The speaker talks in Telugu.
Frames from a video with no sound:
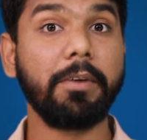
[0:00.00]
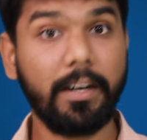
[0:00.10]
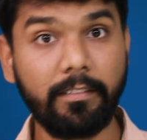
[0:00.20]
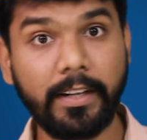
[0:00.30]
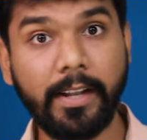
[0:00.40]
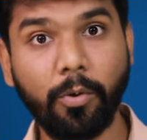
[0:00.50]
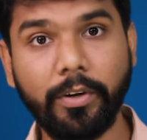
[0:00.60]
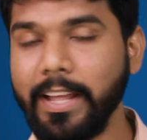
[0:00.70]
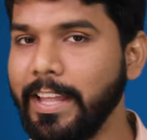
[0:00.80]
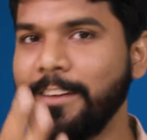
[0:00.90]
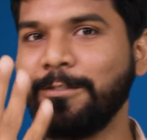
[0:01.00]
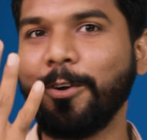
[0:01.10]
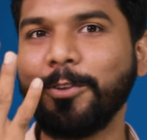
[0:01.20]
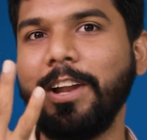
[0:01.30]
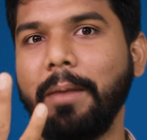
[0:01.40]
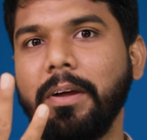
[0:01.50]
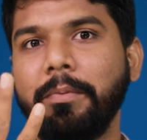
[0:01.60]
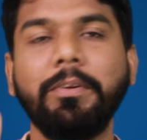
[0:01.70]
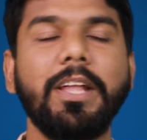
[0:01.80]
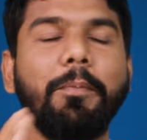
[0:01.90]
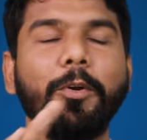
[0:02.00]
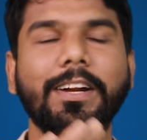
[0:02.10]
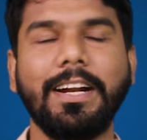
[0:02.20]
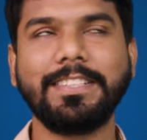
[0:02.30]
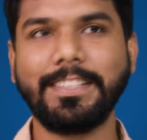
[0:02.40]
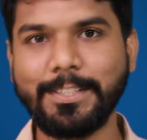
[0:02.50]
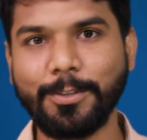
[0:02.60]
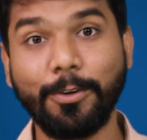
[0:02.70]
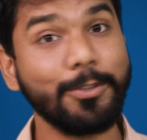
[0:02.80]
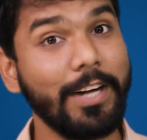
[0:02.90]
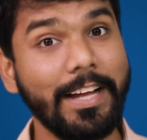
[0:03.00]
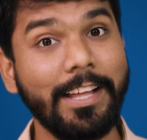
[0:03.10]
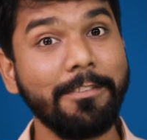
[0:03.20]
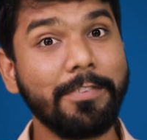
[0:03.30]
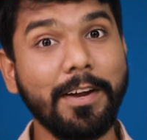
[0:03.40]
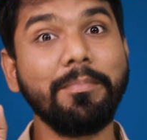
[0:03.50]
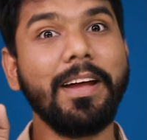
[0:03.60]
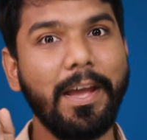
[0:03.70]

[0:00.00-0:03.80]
ర్యామ్ కావాలనుకుంటే ఈ ఫోర్త్ ల్యాప్టాప్ ని మీరు తప్పకుండా కన్సిడర్ చేసుకోవచ్చు అదే ఫ్రమ్